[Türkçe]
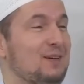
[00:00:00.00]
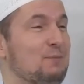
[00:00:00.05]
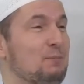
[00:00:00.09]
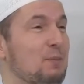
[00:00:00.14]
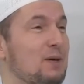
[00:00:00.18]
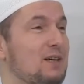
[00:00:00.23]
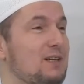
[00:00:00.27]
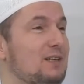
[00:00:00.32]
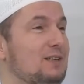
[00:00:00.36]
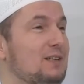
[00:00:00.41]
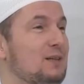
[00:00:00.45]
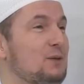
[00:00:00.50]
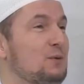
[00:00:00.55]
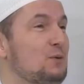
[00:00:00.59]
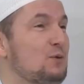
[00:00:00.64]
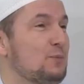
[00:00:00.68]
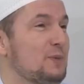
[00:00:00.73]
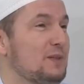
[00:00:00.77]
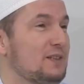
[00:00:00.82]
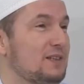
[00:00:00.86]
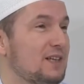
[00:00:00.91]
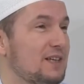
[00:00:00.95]
bankadan
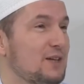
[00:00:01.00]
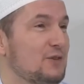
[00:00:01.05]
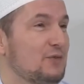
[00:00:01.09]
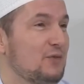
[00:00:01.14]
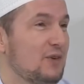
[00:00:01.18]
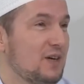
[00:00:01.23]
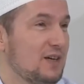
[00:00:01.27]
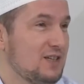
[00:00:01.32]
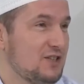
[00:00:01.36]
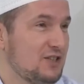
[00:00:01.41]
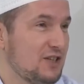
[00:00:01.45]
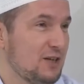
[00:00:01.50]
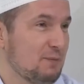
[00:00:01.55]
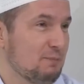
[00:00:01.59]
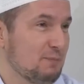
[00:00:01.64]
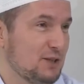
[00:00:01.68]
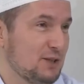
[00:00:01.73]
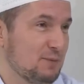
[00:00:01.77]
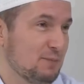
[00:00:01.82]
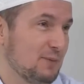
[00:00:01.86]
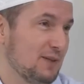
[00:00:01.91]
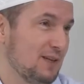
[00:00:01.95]
100 bin TL faiz
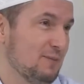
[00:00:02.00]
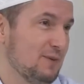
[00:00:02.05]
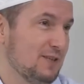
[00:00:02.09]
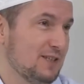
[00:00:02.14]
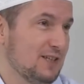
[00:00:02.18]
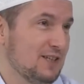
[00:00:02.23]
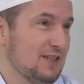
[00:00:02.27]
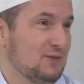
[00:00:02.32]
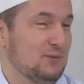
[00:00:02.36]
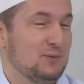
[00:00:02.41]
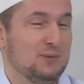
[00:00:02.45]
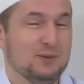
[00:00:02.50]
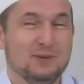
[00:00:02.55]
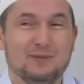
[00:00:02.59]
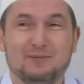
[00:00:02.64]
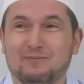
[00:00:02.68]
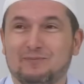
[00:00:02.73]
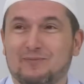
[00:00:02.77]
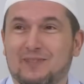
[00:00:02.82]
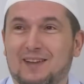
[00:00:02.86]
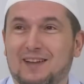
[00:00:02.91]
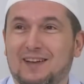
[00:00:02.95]
çekmiş. Bana mesaj atıyor.
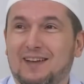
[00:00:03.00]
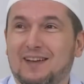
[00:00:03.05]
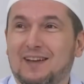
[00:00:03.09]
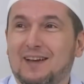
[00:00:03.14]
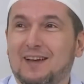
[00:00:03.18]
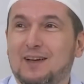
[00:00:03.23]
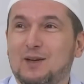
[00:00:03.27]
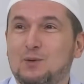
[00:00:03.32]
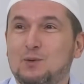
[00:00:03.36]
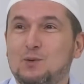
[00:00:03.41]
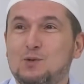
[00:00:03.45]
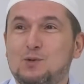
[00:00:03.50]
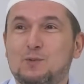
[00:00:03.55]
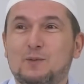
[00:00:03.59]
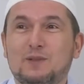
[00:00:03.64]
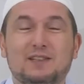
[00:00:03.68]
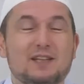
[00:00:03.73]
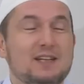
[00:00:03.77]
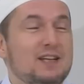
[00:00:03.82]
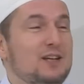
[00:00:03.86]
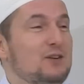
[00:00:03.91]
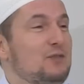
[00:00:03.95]
100
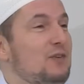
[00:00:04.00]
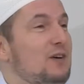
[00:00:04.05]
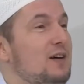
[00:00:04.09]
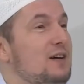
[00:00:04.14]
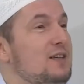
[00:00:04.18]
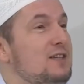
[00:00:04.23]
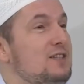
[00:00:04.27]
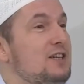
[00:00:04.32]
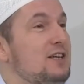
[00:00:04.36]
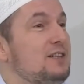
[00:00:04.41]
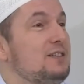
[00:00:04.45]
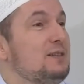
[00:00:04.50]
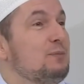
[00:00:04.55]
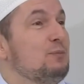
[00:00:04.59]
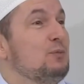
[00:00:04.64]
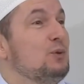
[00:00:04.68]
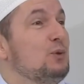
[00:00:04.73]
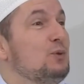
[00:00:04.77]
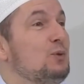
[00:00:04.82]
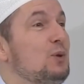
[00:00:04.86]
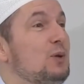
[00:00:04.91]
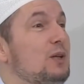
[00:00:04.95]
bin TL faiz
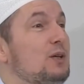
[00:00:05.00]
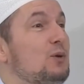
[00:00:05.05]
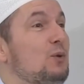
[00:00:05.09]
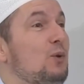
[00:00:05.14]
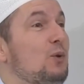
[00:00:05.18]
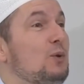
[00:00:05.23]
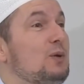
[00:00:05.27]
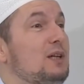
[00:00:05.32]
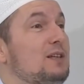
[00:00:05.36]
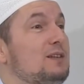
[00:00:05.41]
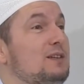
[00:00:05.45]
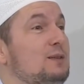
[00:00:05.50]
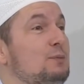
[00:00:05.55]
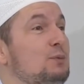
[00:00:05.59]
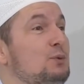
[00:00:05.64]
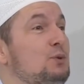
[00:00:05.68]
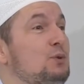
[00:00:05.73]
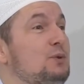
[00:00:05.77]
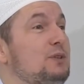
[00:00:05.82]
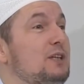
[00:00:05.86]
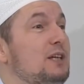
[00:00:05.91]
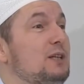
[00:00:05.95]
çektim diyor. Dolar 16
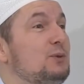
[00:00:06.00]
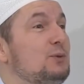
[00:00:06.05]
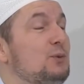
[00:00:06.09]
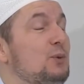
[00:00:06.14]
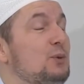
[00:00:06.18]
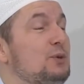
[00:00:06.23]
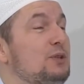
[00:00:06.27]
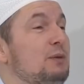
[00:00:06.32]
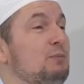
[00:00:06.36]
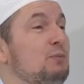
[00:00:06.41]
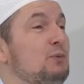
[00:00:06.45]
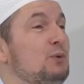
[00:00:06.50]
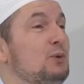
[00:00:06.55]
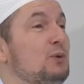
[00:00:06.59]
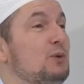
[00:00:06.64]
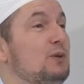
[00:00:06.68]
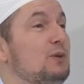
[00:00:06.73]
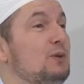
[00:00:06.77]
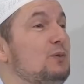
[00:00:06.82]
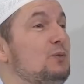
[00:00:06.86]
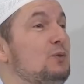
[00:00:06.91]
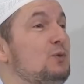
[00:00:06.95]
buçukken hocam
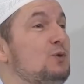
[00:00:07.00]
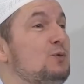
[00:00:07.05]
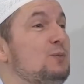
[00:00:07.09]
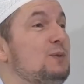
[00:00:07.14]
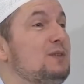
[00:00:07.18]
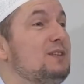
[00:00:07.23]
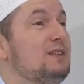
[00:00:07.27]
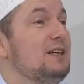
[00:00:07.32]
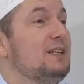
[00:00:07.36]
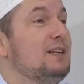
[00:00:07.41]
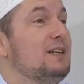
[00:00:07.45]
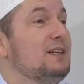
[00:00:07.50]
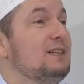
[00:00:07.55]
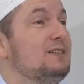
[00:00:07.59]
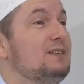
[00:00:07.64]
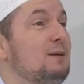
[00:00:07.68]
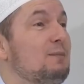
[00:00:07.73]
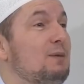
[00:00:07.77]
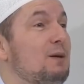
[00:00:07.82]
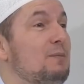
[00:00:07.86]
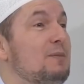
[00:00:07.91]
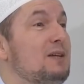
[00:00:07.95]
diyor. 100 bin TL'nin
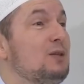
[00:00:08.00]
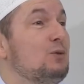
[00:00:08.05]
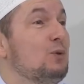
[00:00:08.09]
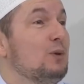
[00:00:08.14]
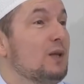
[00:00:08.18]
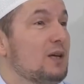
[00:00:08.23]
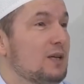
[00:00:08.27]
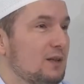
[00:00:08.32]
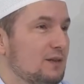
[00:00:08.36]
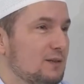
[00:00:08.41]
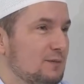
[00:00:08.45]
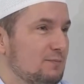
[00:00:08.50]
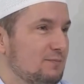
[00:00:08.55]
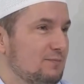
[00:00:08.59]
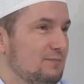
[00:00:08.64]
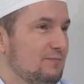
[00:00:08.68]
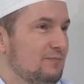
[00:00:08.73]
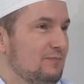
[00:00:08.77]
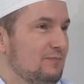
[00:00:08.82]
tamamıyla dolar aldım.